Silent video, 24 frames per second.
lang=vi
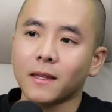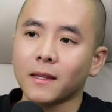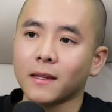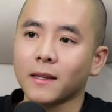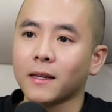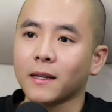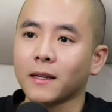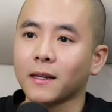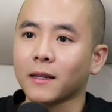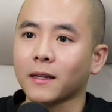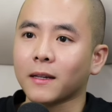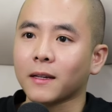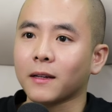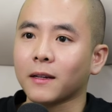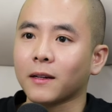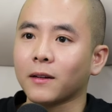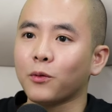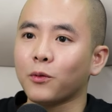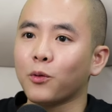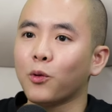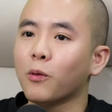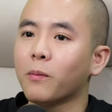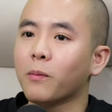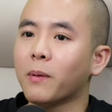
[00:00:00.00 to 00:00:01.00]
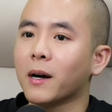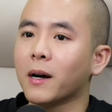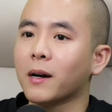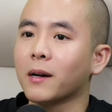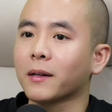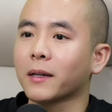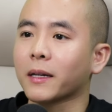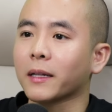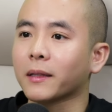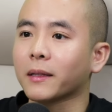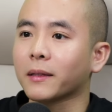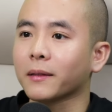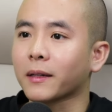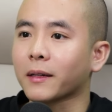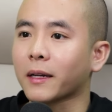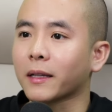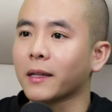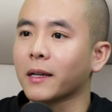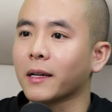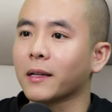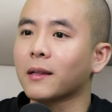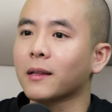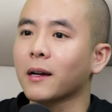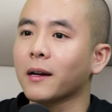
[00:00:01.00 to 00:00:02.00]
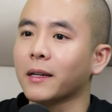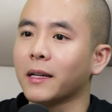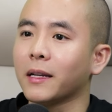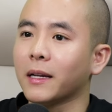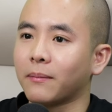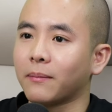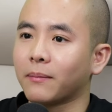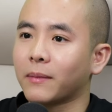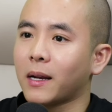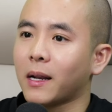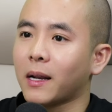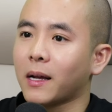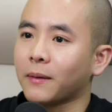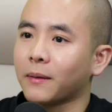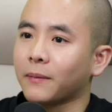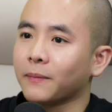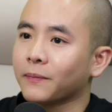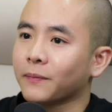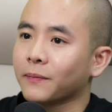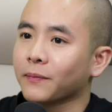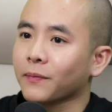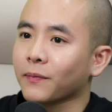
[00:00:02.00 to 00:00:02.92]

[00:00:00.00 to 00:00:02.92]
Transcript: thì Uber cái cái tính thời điểm đấy là